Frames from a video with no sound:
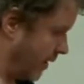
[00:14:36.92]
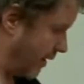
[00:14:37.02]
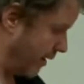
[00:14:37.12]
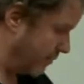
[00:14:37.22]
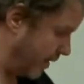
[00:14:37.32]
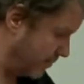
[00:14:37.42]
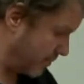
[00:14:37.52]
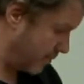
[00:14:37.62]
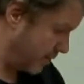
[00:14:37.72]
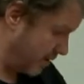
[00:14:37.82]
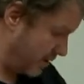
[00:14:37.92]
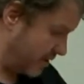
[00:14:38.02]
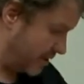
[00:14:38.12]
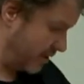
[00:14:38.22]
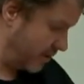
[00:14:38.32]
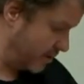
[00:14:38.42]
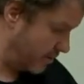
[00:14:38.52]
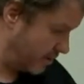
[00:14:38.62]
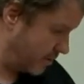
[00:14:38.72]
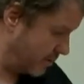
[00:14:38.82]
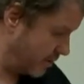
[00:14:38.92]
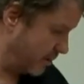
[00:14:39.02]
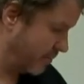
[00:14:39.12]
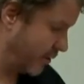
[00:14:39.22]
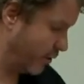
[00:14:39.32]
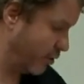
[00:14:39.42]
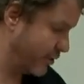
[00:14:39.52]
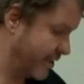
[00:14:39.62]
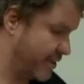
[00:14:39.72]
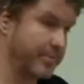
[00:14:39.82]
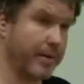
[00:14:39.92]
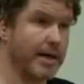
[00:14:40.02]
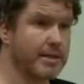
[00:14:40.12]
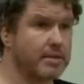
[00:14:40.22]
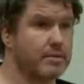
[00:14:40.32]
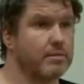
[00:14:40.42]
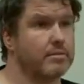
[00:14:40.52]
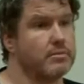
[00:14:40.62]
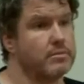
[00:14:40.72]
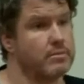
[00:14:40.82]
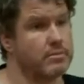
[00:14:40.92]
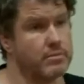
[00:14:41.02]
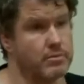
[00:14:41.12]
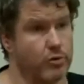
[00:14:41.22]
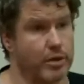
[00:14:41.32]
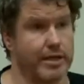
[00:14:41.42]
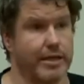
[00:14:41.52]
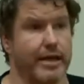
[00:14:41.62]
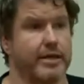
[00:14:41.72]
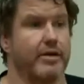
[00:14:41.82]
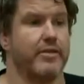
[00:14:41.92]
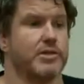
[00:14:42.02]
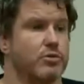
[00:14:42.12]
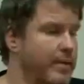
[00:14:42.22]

Et même si maintenant le test qui passe, donc avec la dernière version de